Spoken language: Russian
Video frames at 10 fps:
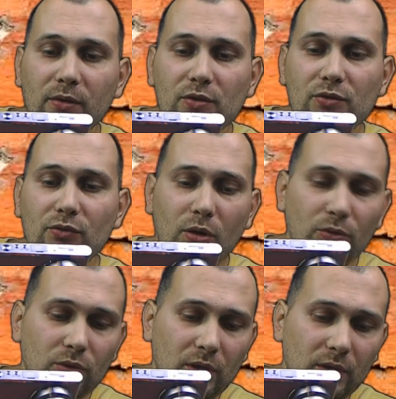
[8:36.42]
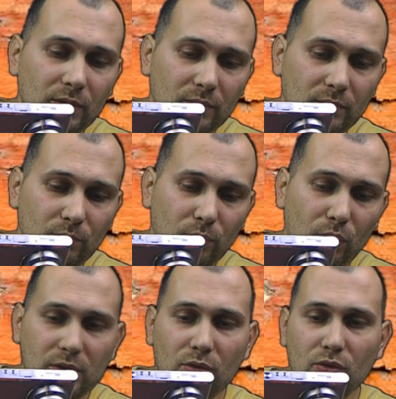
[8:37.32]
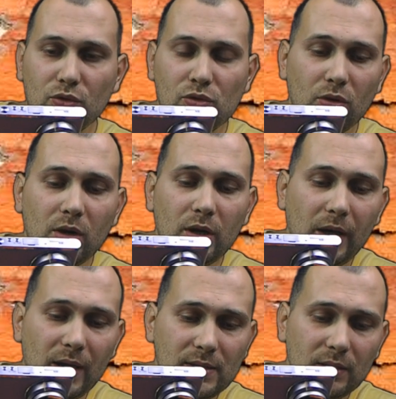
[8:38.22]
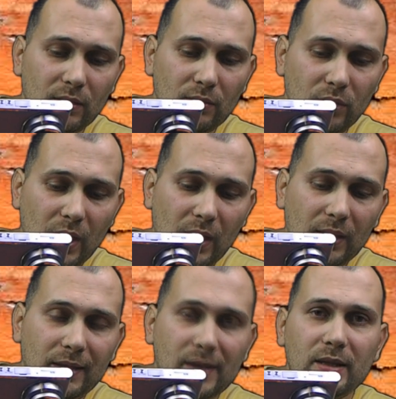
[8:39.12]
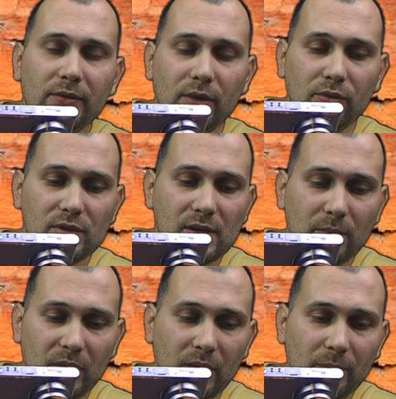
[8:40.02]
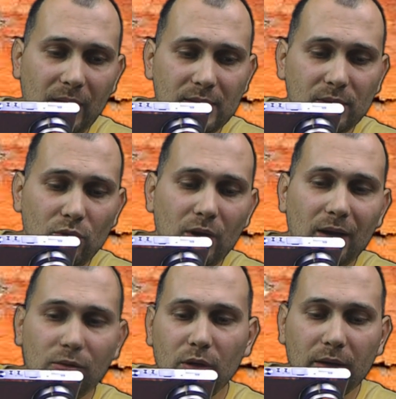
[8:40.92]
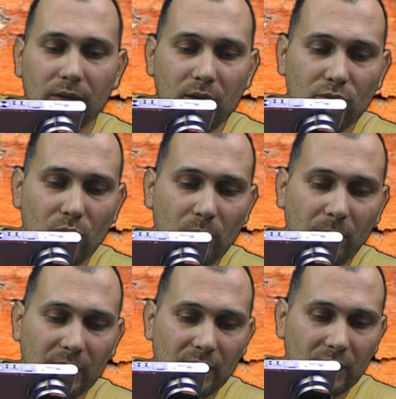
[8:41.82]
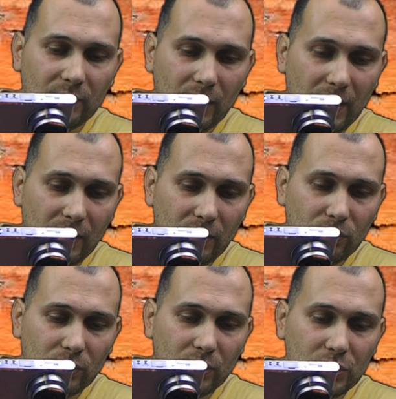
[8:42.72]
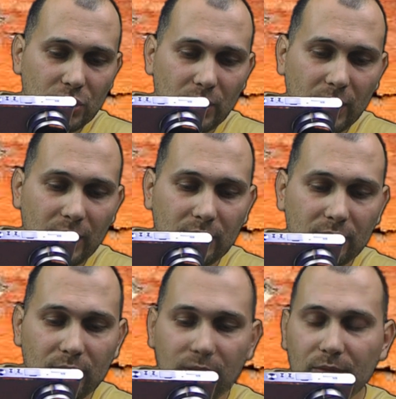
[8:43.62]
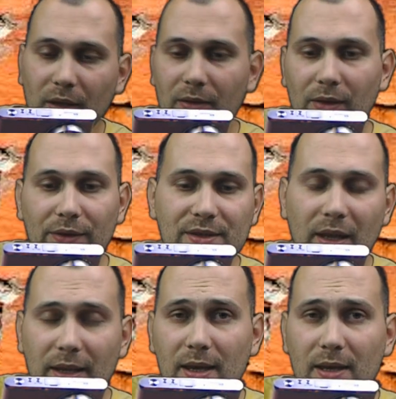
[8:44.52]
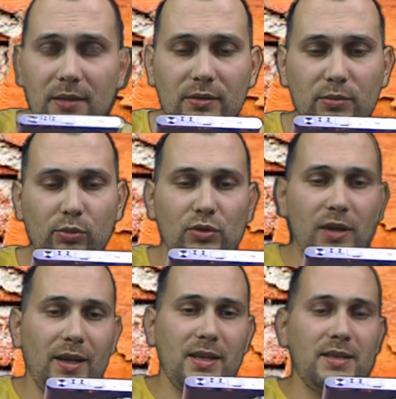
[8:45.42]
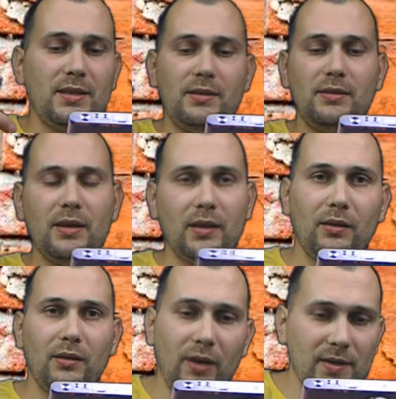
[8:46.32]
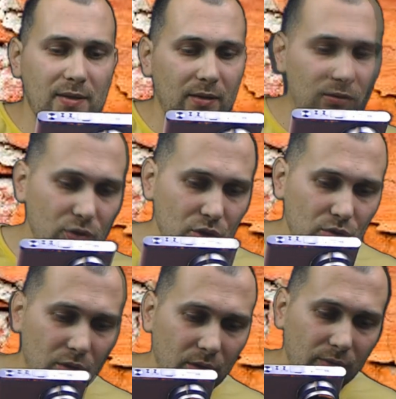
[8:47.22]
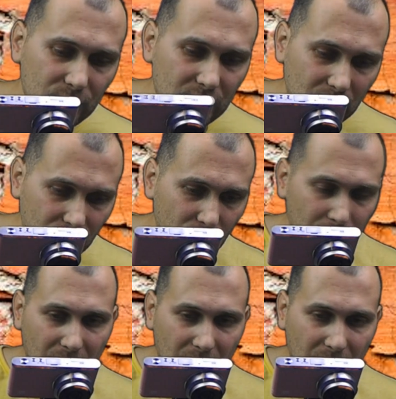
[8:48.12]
свернутый просто кусок грязи такой. Если вы его забыли полить, но как только на него попадает влага, он начинает, наверное, зеленеть, распускаться, открываться, ну и что-то вроде того.